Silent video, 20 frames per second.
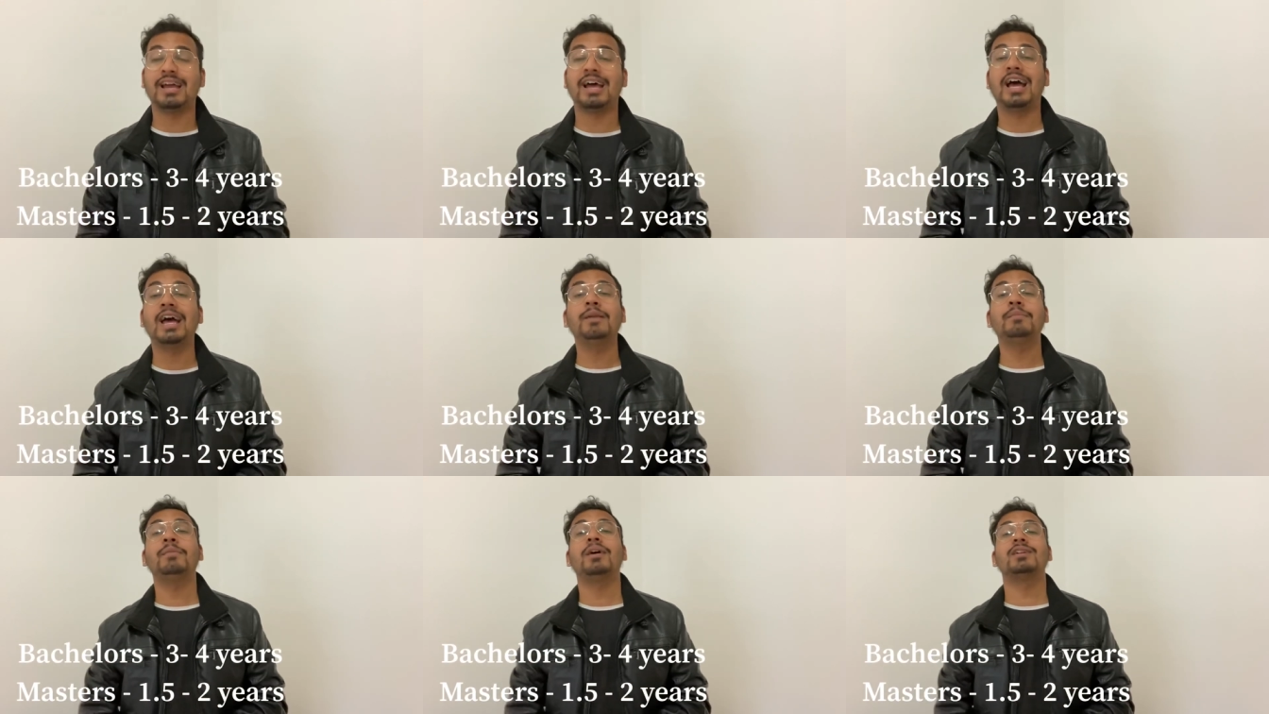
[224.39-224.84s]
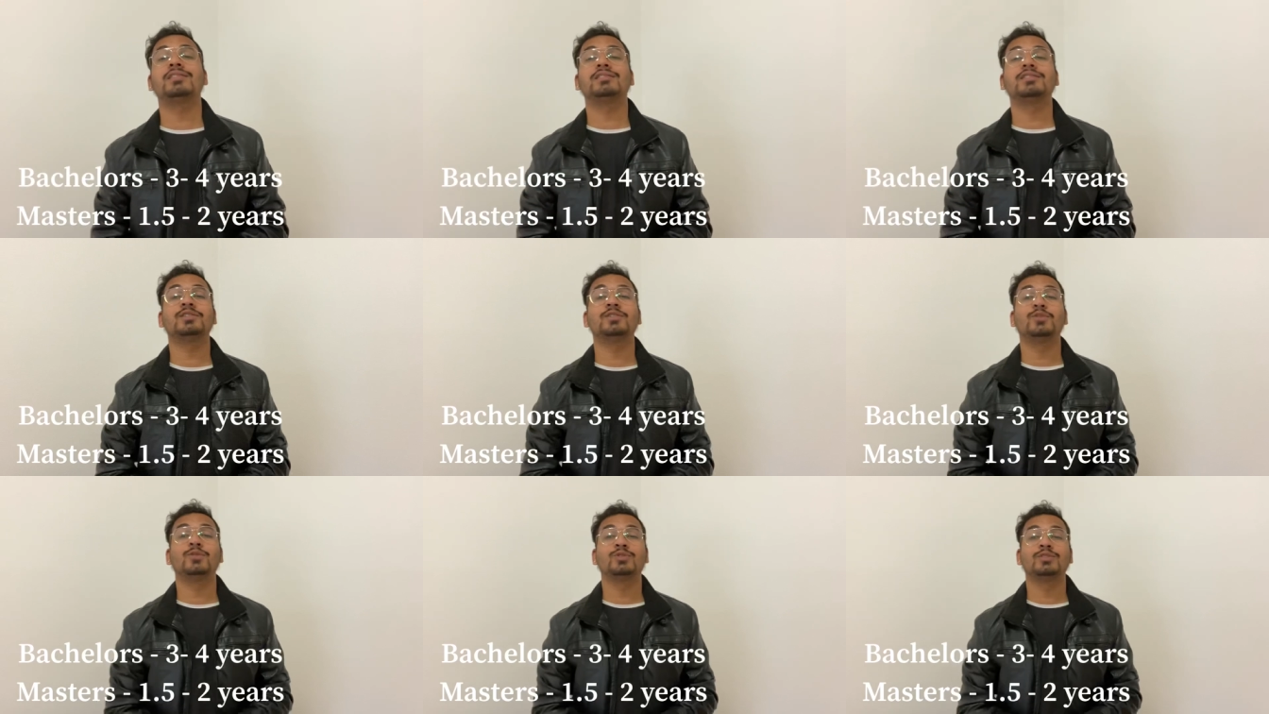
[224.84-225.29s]
and
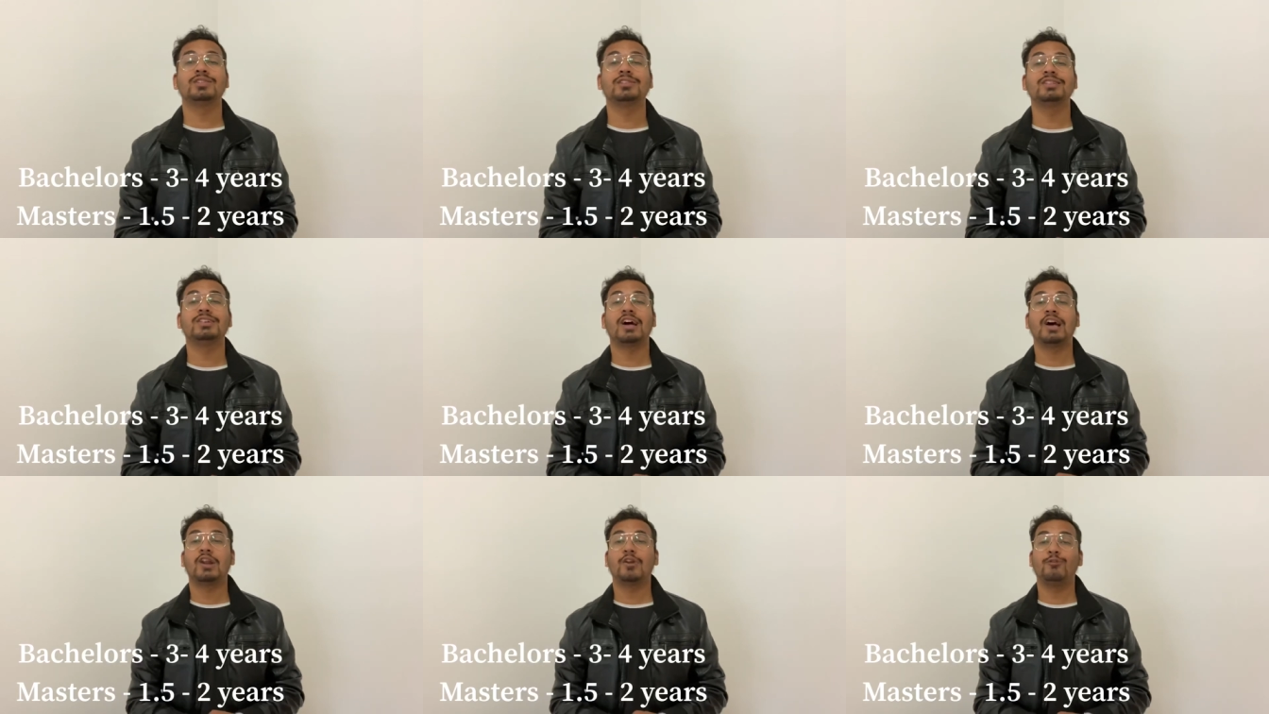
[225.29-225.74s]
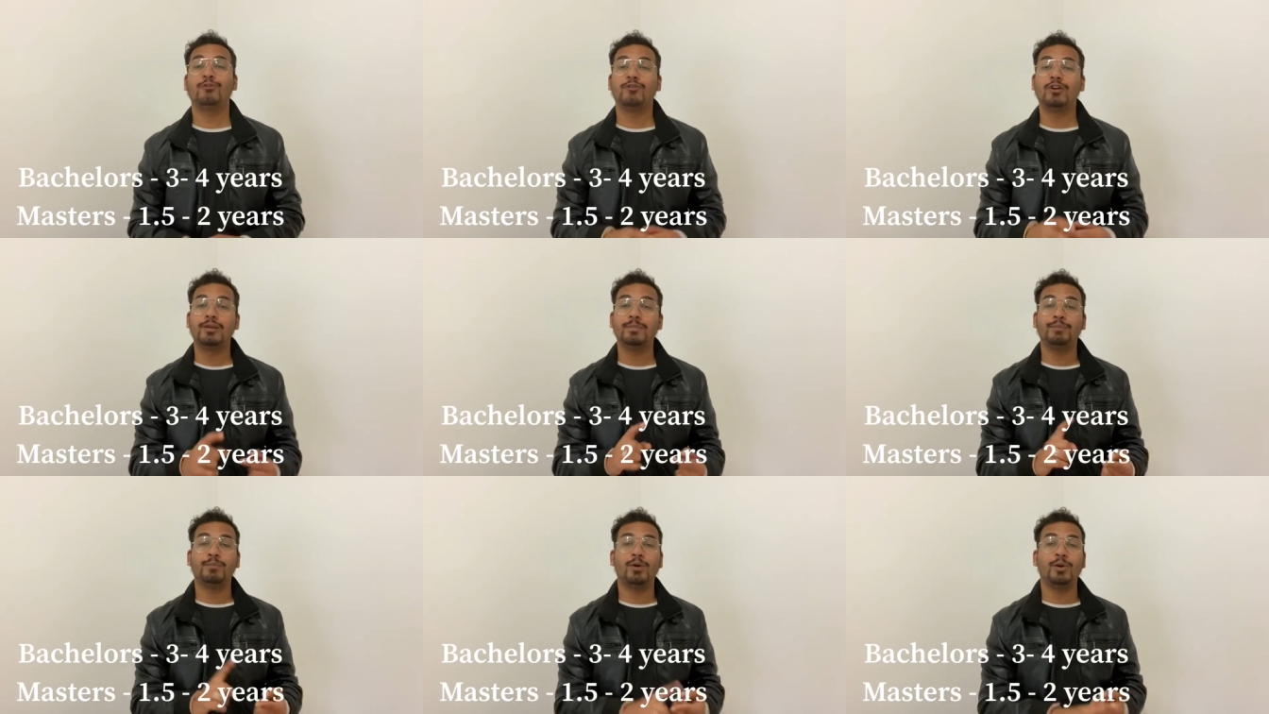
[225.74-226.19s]
master courses are of
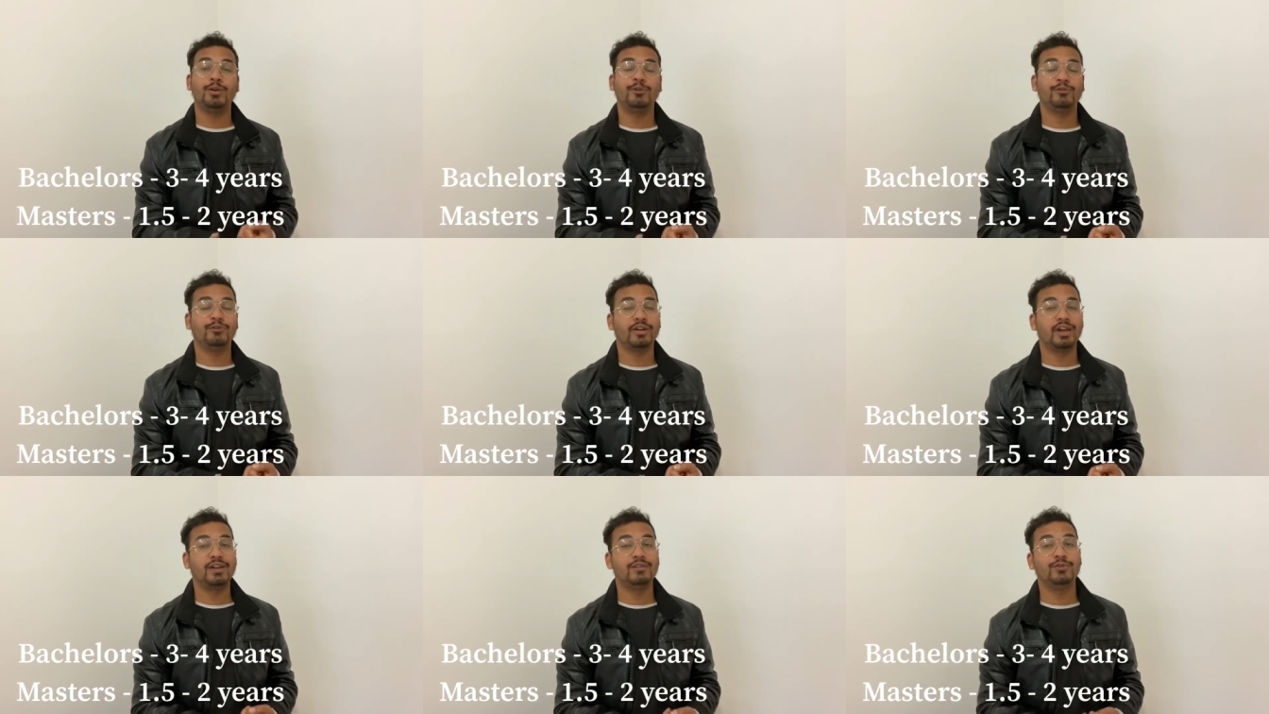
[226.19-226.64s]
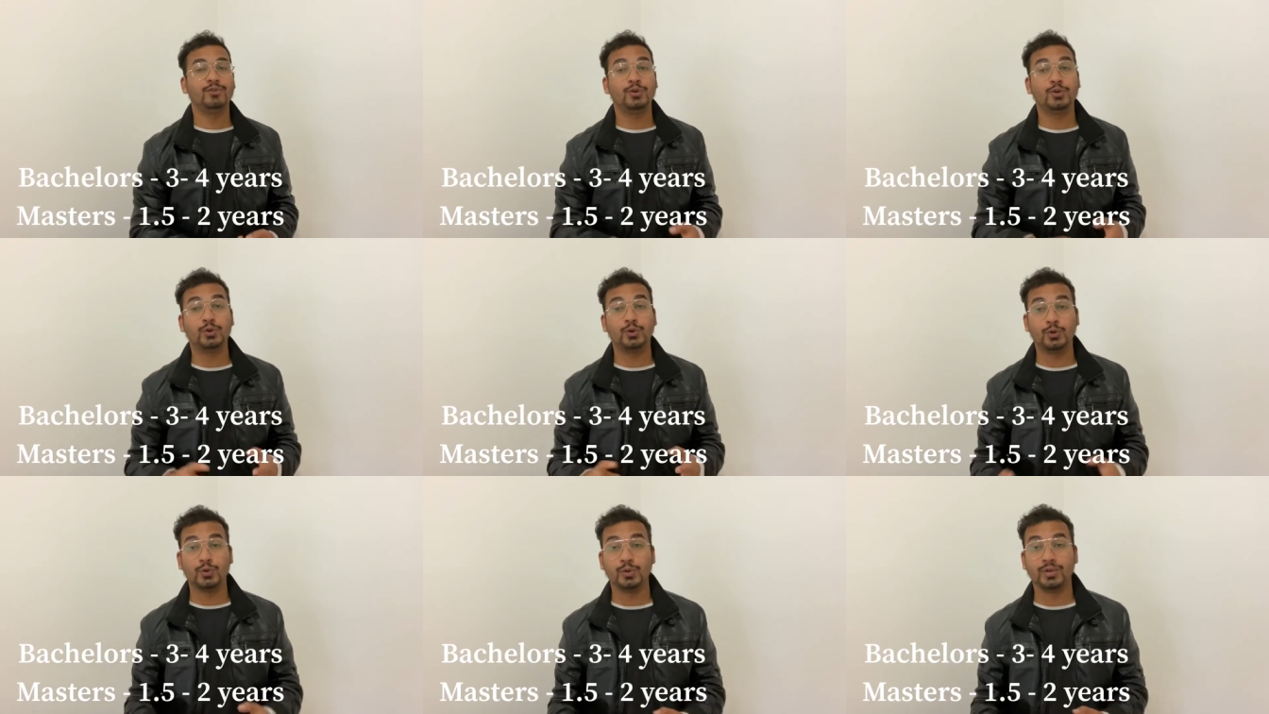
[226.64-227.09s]
1.5 to
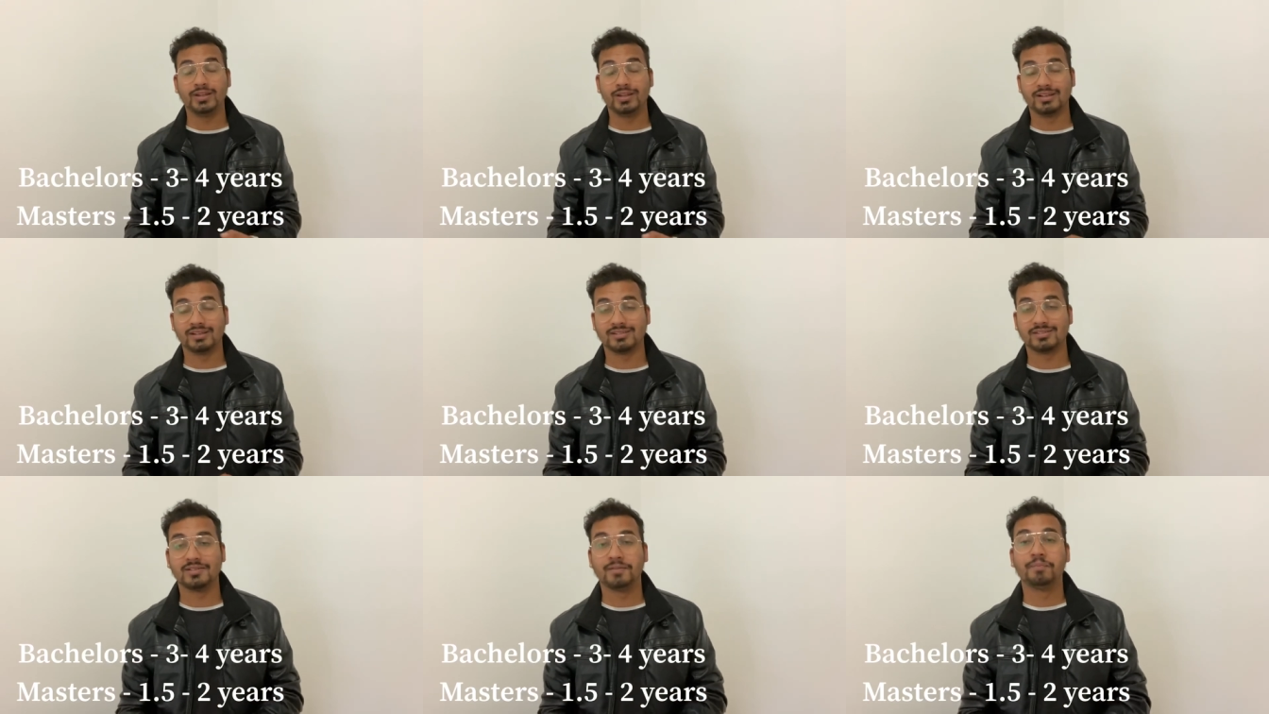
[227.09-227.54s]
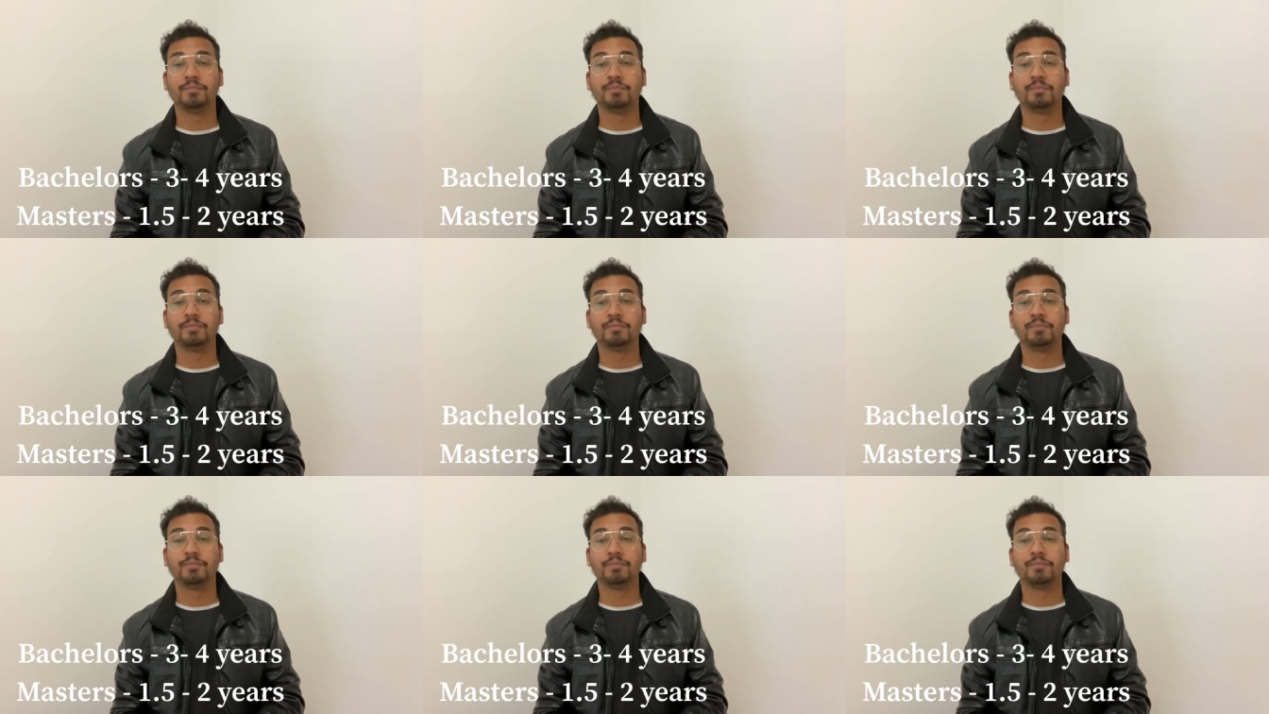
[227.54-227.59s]
two years.